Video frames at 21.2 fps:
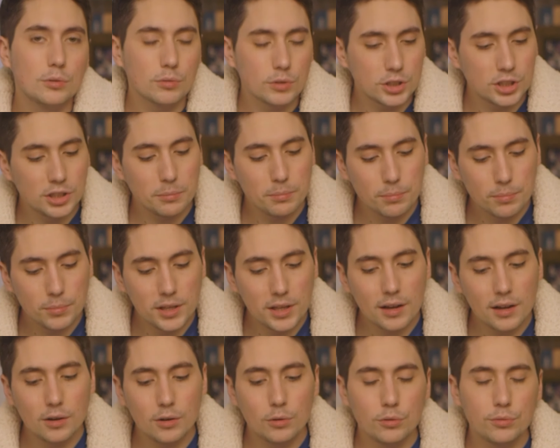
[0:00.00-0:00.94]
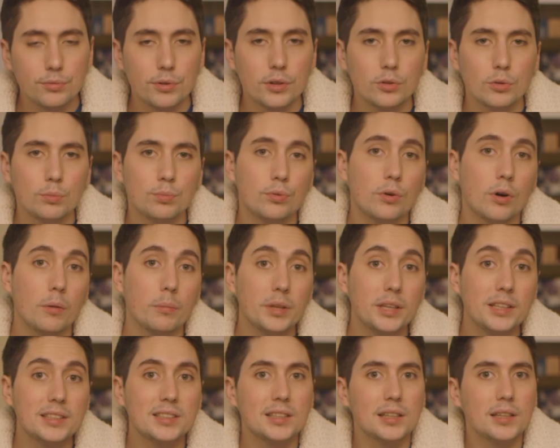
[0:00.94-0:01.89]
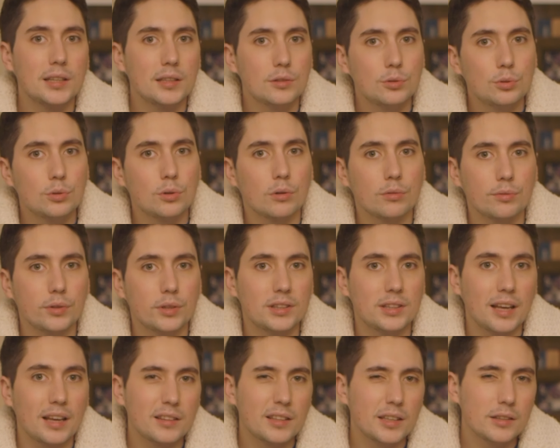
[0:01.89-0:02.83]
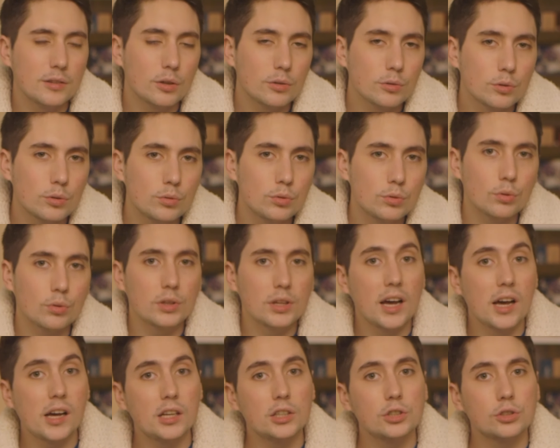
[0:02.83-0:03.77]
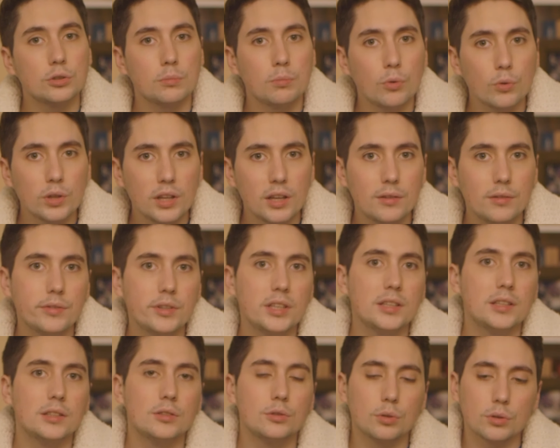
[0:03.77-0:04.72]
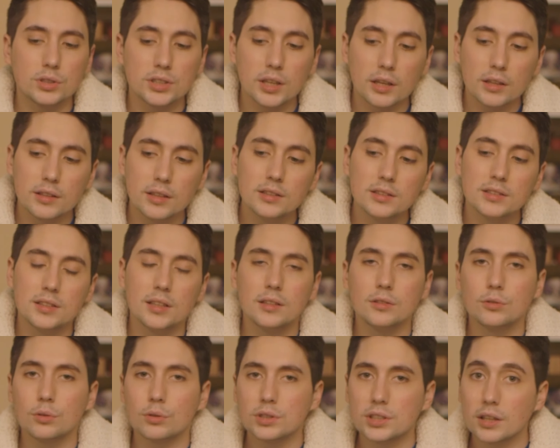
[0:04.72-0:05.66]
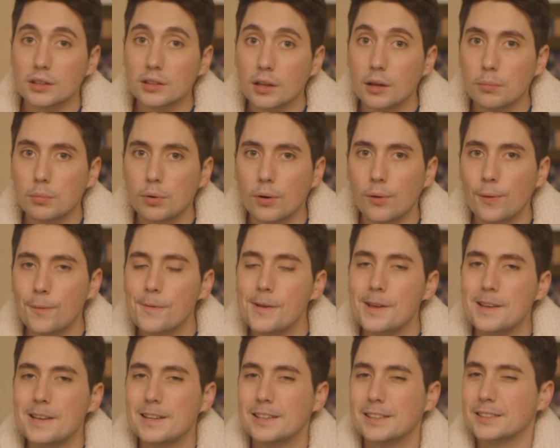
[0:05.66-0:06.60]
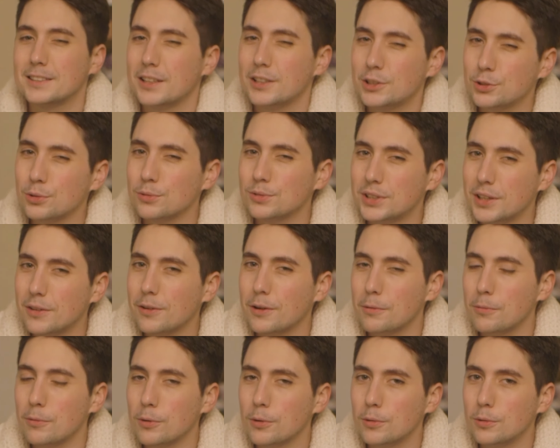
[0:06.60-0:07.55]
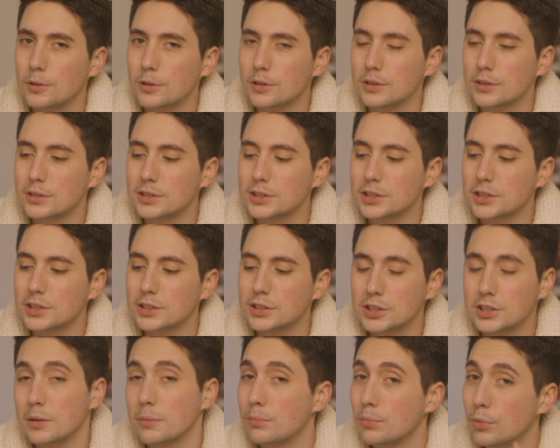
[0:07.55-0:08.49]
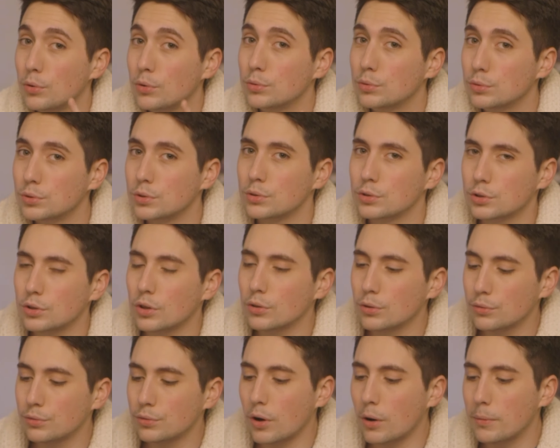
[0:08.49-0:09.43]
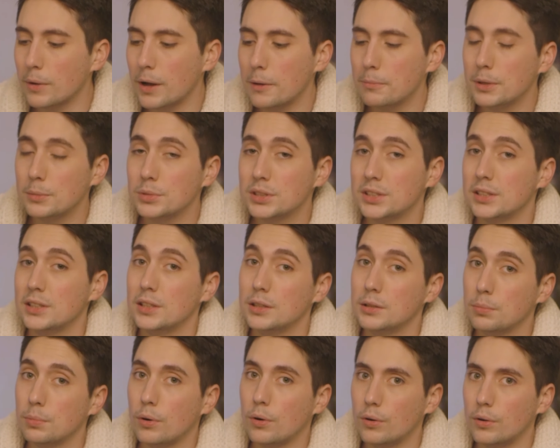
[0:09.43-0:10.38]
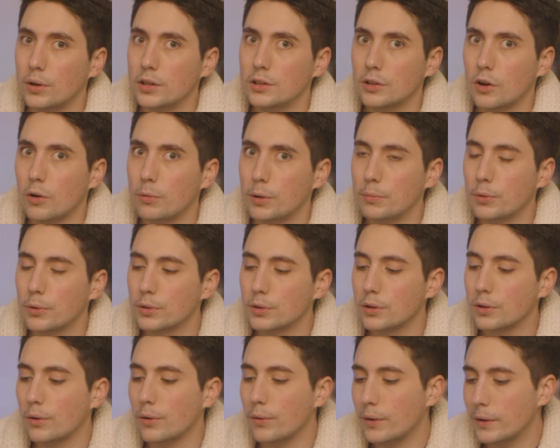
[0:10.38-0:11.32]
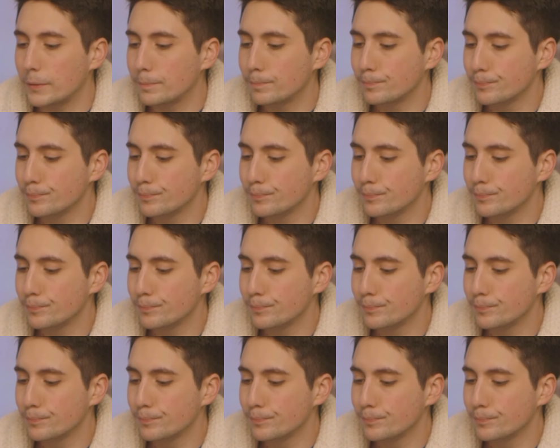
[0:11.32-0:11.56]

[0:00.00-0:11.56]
Donc j'aime bien le fait de pouvoir mixer les deux en fait, anecdote de tournage, mon avis sur certaines scènes, sur certains plans. Ça je trouve ça vraiment cool. Euh, j'aime beaucoup ce genre de format, même s'il prend énormément de temps. Hein.